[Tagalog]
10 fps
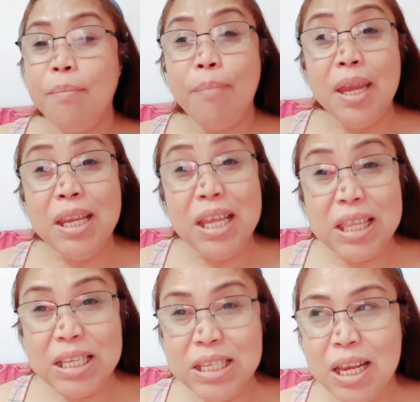
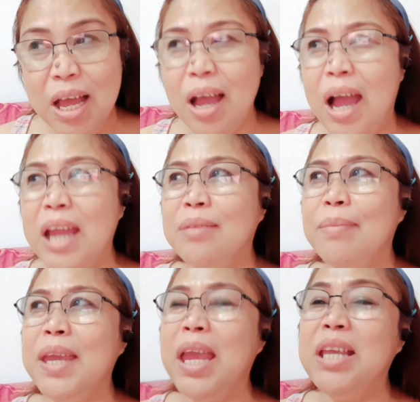mainitan sila kahit
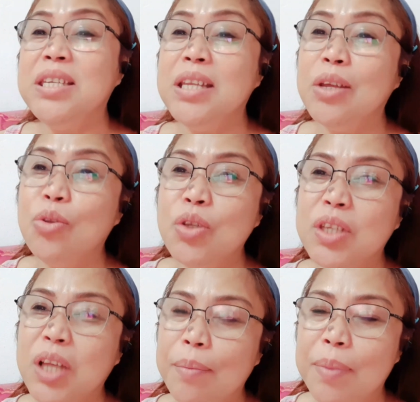may AC na dun sa
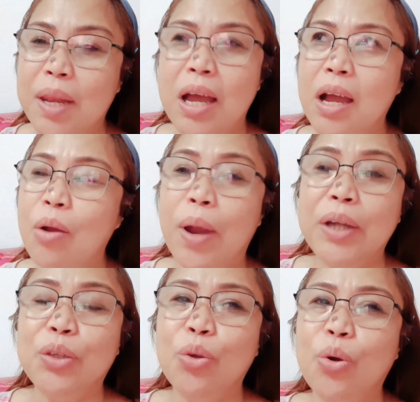kabila ang
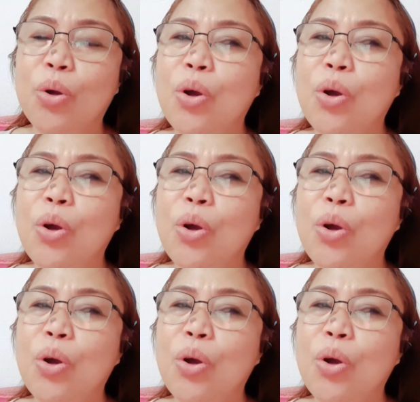kwarto.